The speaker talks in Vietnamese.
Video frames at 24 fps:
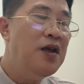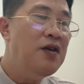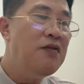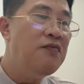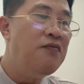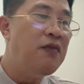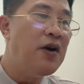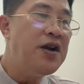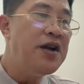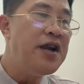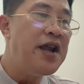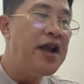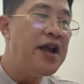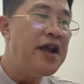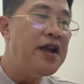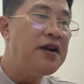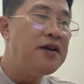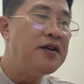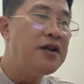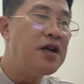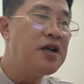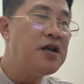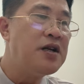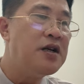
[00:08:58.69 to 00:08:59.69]
Vấn đề
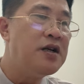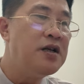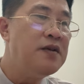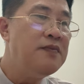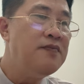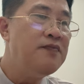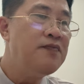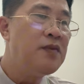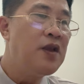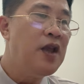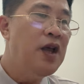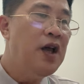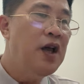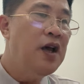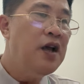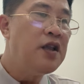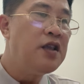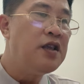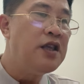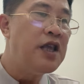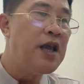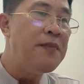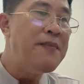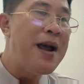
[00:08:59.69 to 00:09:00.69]
rất lớn.
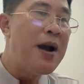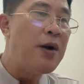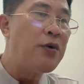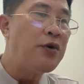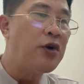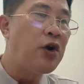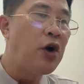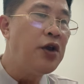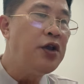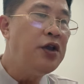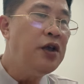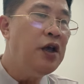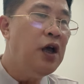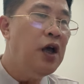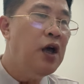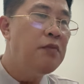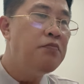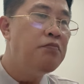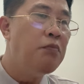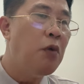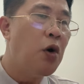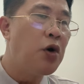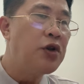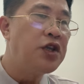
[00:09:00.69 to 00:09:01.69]
Diệp Đào nói,
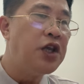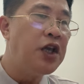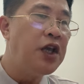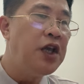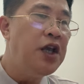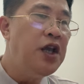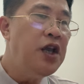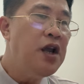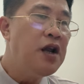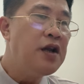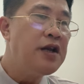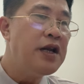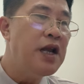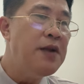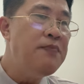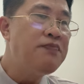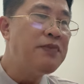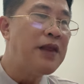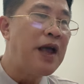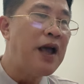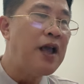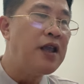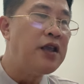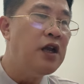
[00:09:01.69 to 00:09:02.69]
một chỉ biến
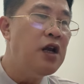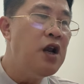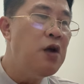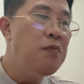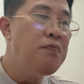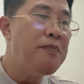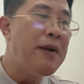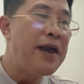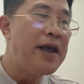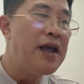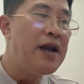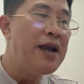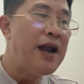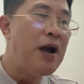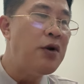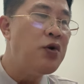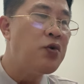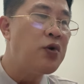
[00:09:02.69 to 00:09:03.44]
tài giữa lông mày lão đầu